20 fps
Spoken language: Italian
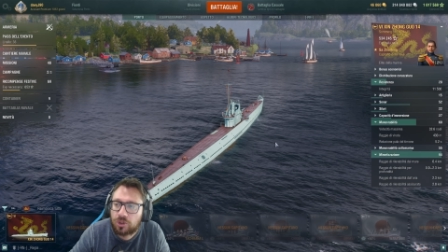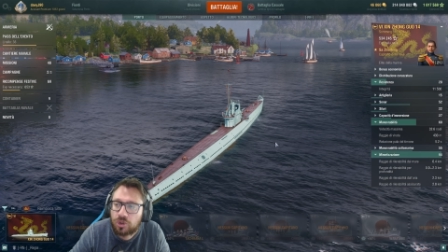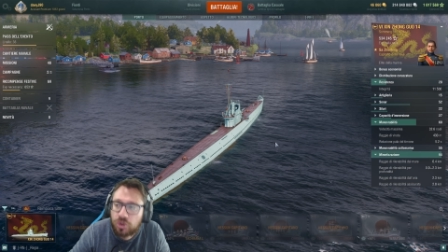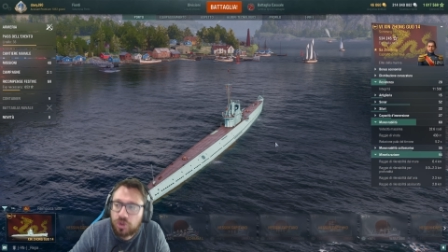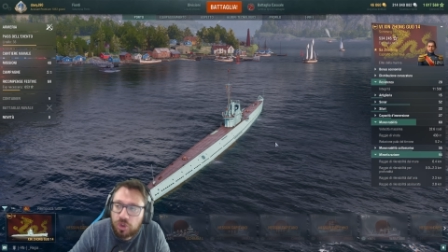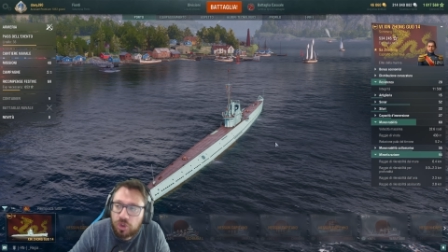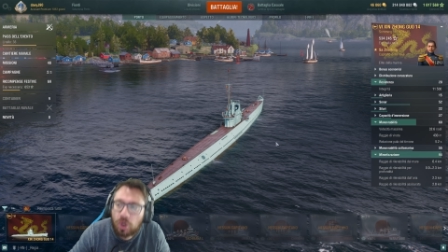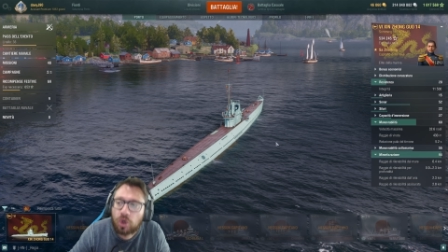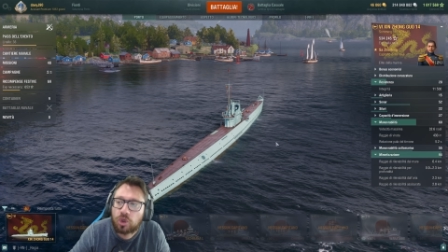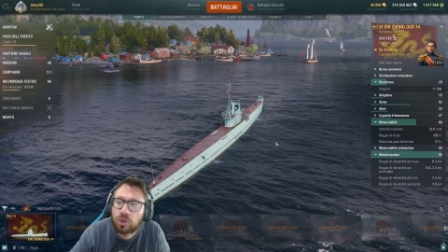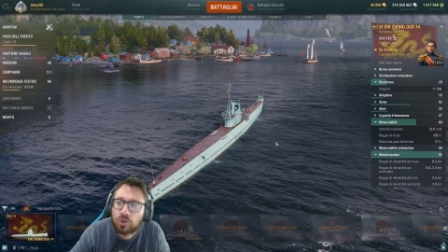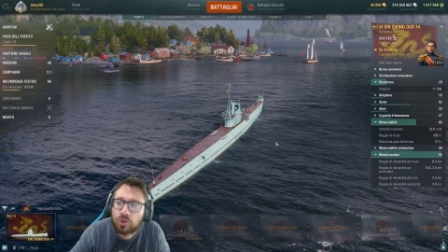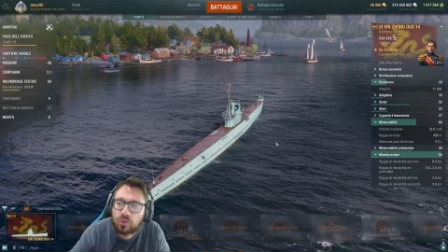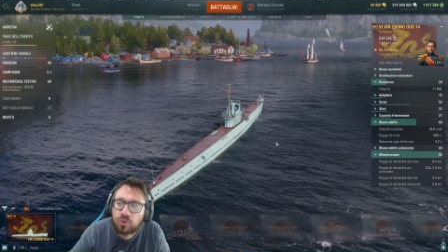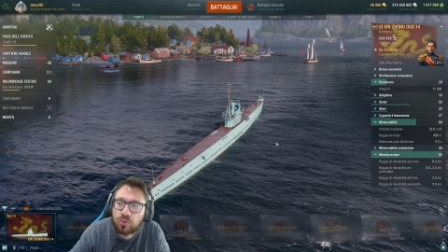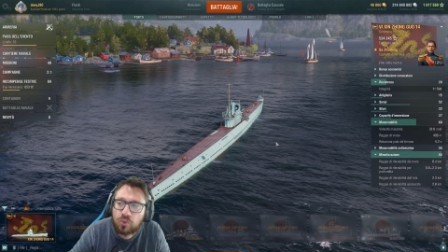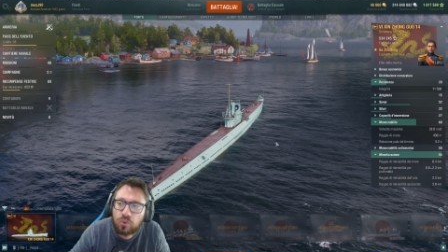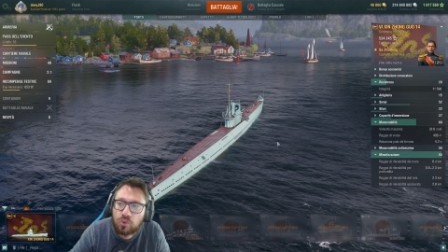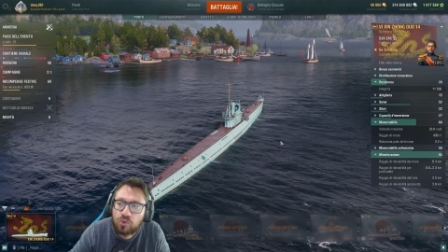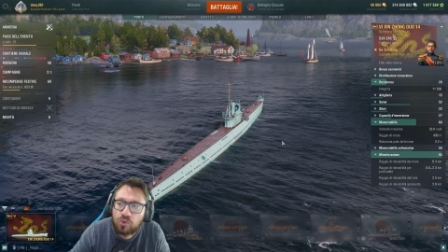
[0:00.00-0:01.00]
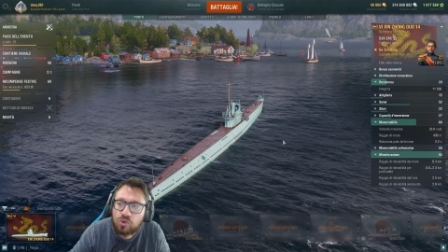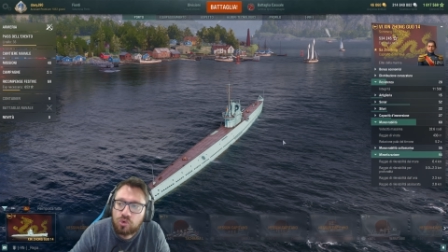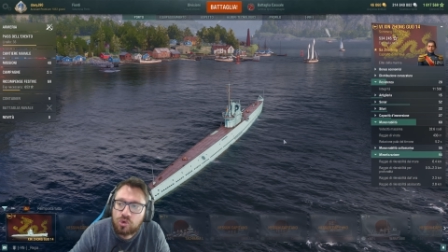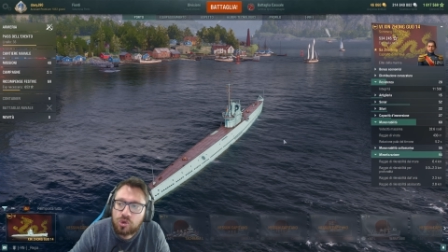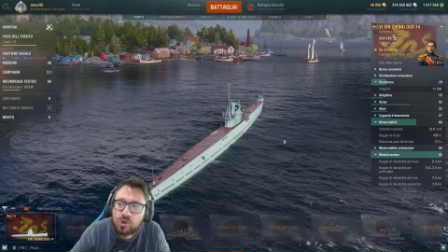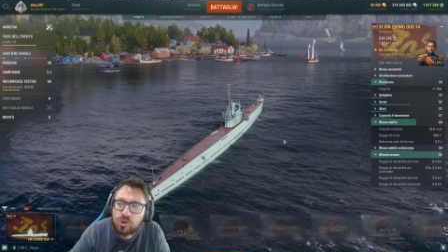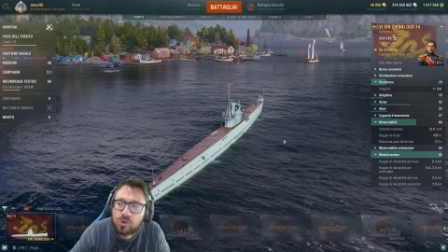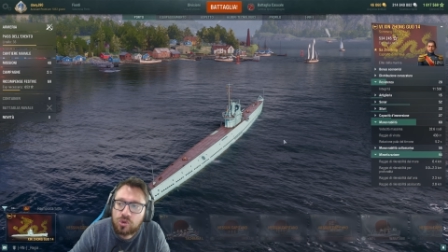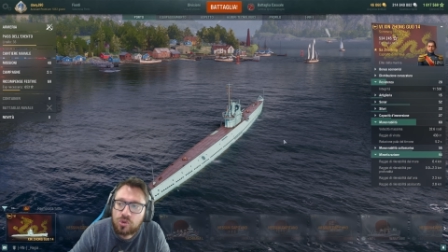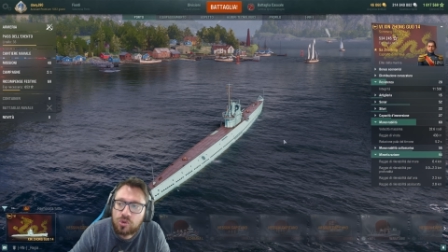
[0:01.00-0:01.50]
Zong Gu
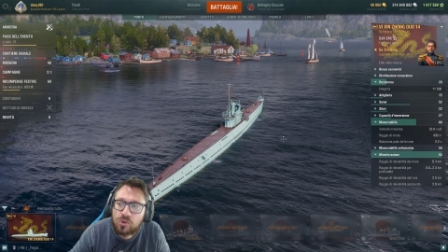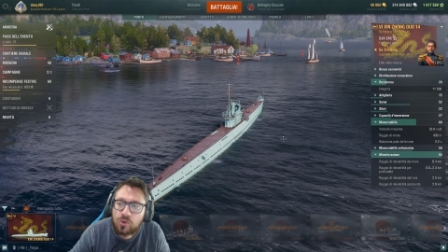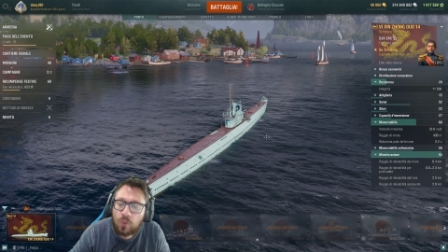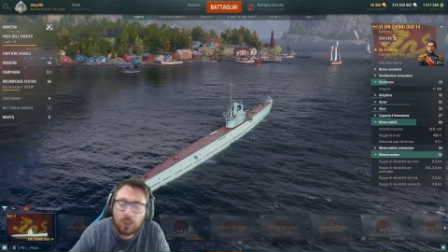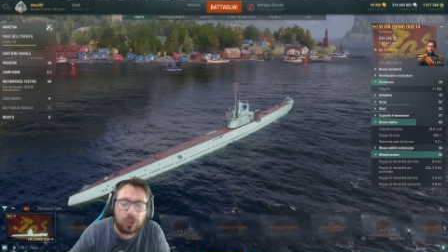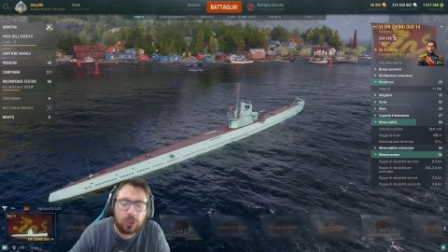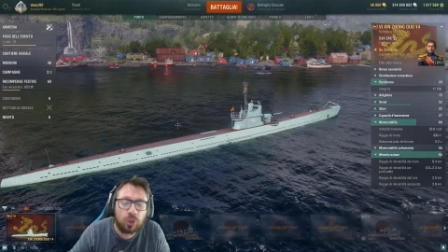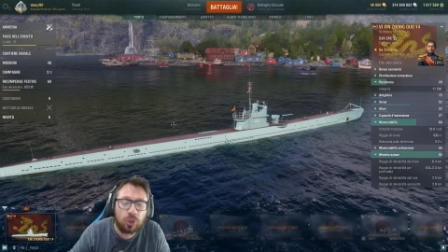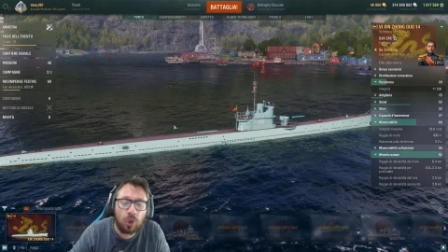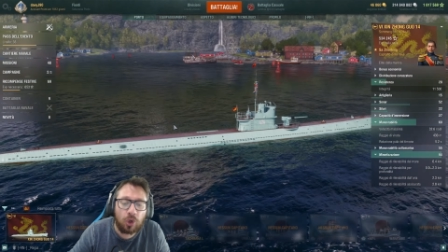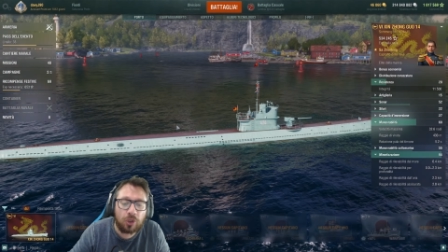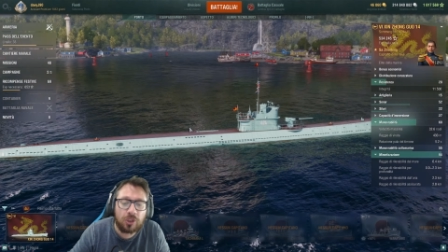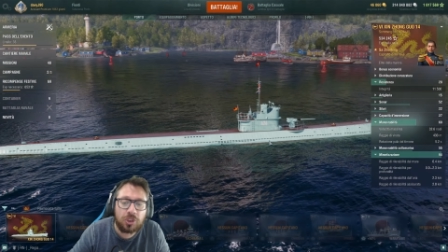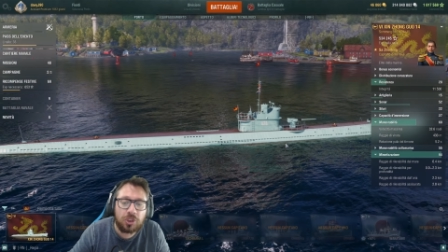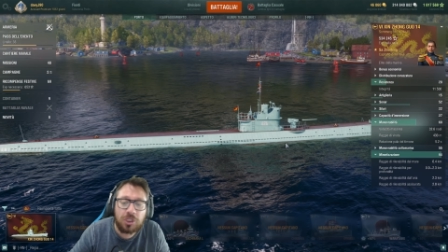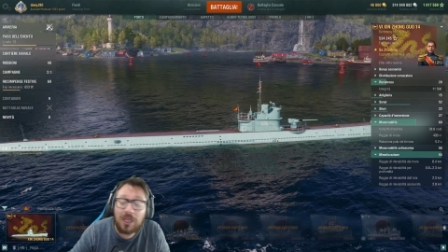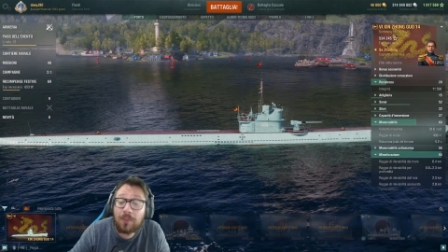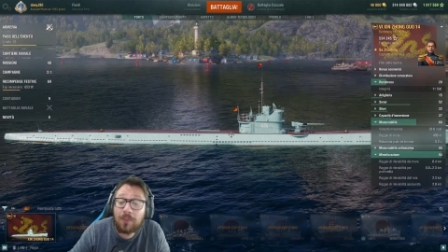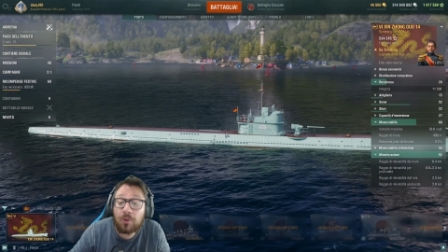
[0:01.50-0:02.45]
14 che